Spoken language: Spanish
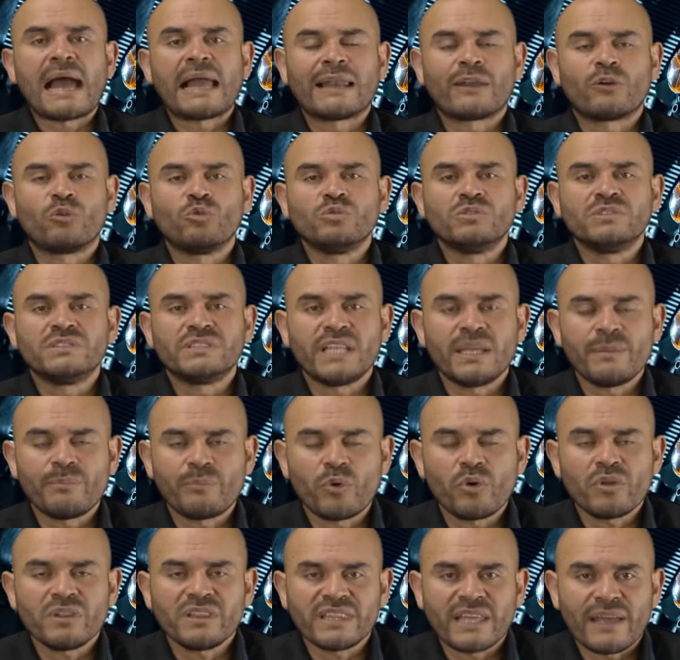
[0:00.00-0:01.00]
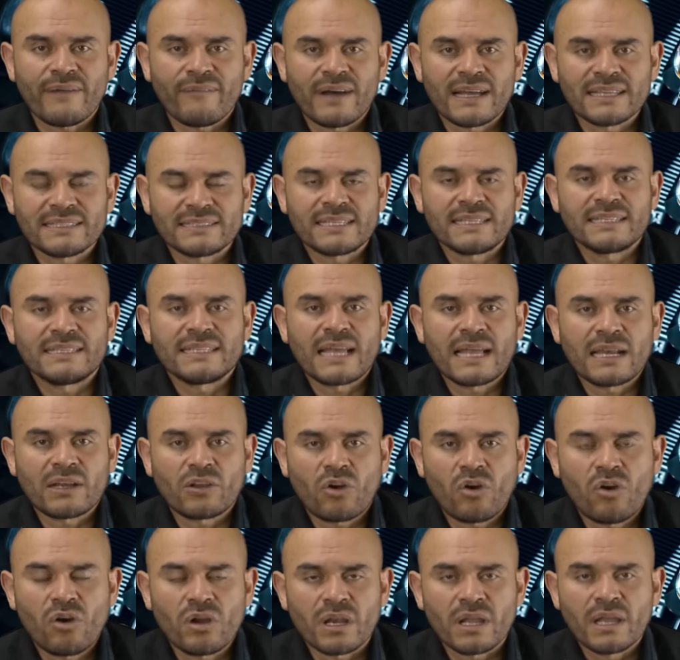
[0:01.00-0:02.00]
algún tipo de base de
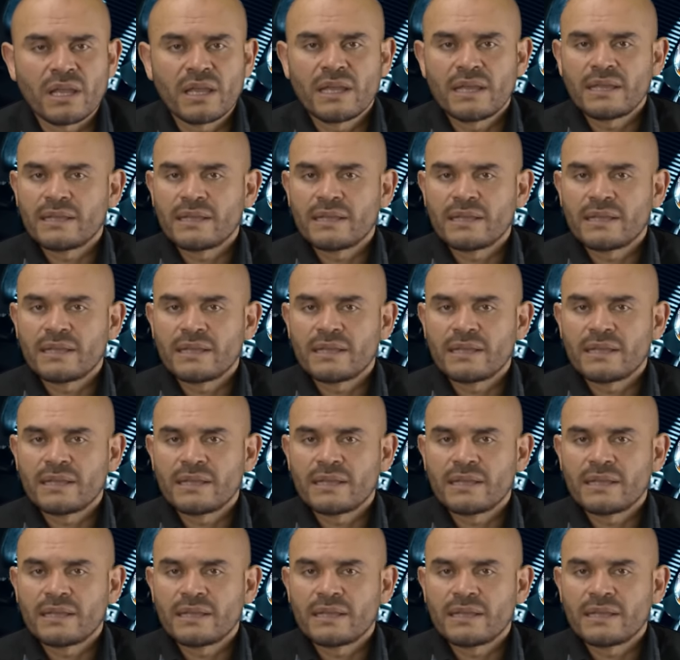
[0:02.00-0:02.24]
alcohol,